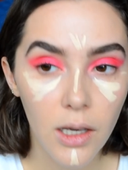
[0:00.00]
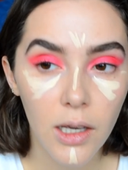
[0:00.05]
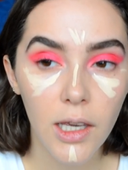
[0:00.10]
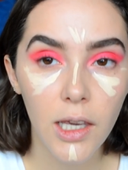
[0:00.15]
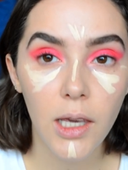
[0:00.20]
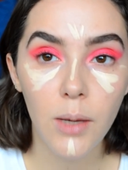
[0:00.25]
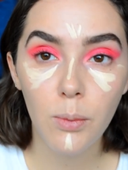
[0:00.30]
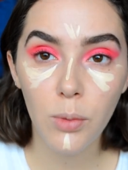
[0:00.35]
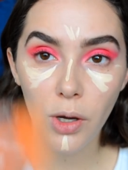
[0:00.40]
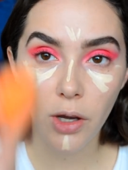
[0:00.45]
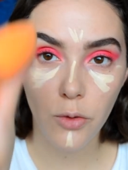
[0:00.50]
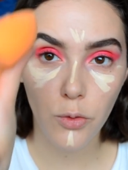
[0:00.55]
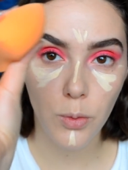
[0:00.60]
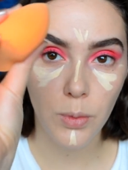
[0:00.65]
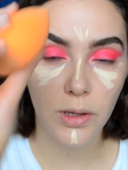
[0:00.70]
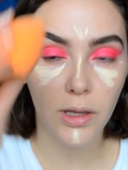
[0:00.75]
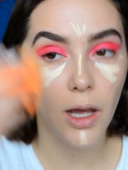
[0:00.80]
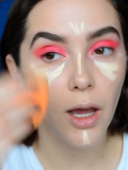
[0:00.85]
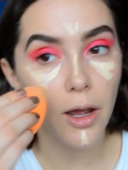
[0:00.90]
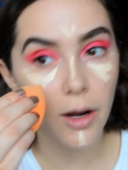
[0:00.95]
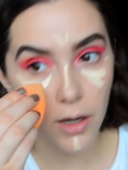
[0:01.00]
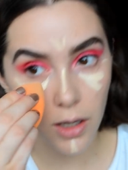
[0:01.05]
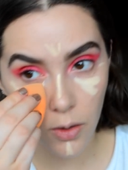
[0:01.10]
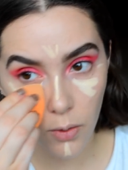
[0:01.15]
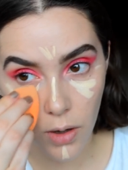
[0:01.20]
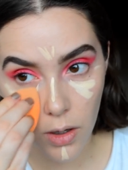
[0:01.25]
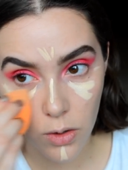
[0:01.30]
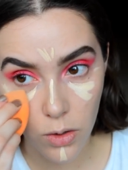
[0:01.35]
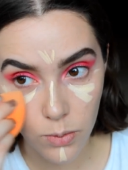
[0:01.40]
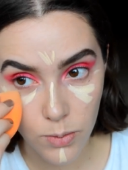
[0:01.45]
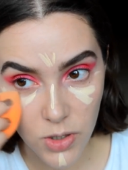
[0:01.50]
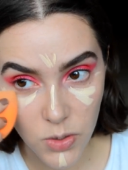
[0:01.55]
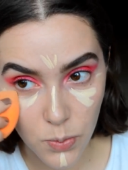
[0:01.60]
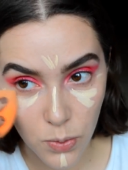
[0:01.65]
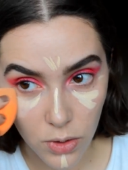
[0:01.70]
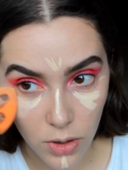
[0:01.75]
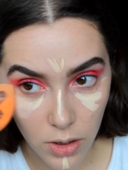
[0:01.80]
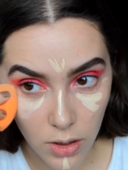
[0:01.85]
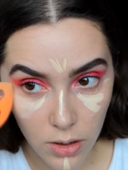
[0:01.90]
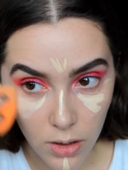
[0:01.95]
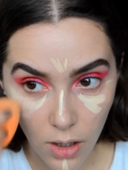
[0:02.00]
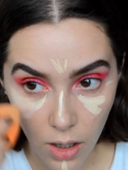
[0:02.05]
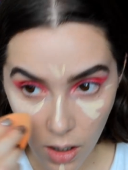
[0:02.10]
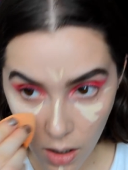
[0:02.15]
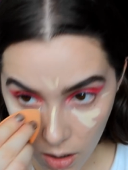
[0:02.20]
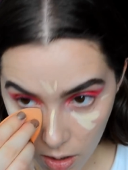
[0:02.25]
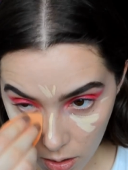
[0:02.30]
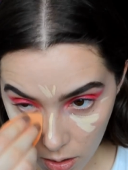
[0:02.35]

Y voy a iluminar igual con mi esponjita.